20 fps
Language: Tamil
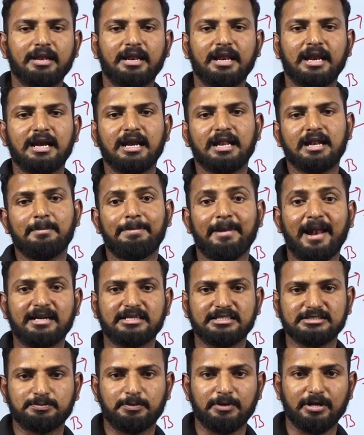ரெகுலராக
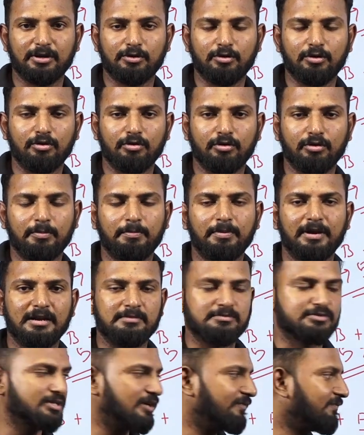ப்ராக்டிஸ் பண்ணியிருக்கோம் ஒரு
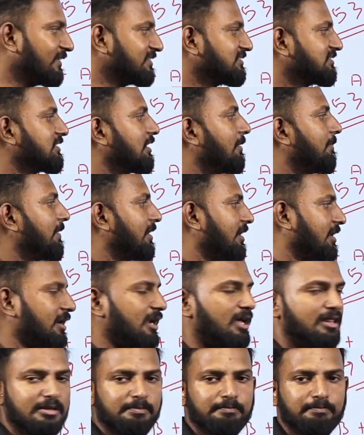ப்ரிலிம்ஸாக ஃபஸ்ட்டாக
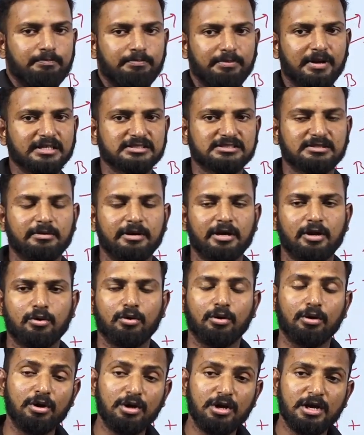பார்க்குறோன்னா அது கஷ்டமாக
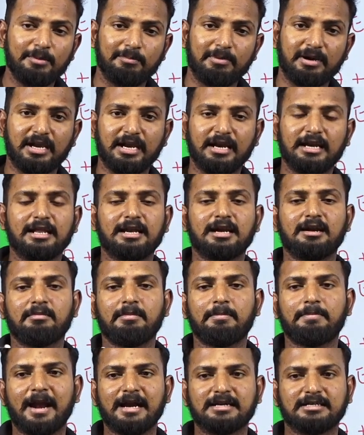இருக்கும் பட் ரெகுலராக
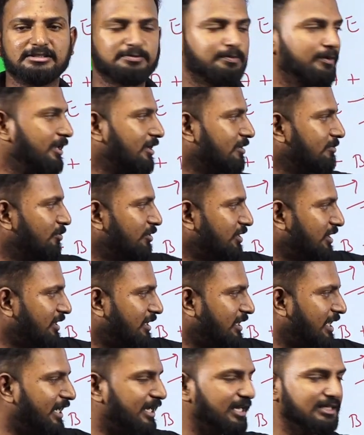நம்ம ப்ராக்டிஸ் பண்ணியிருக்கும் போது
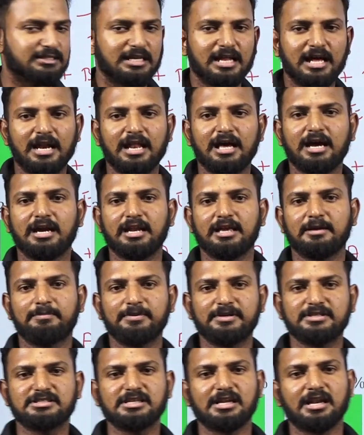இந்த டேட்டாஸ்லாம் அழகாக நீங்கள்
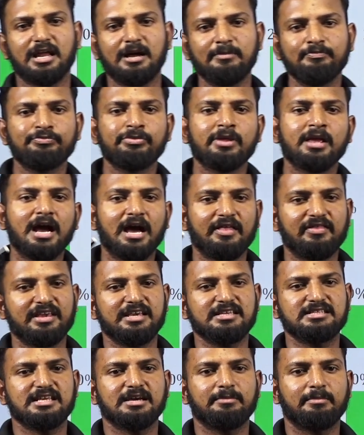பிரிச்சிடலாம் அதை
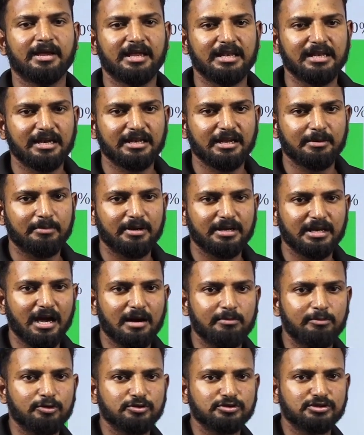ஈஸியாக மைண்டில் நம்ம ஞாபகம்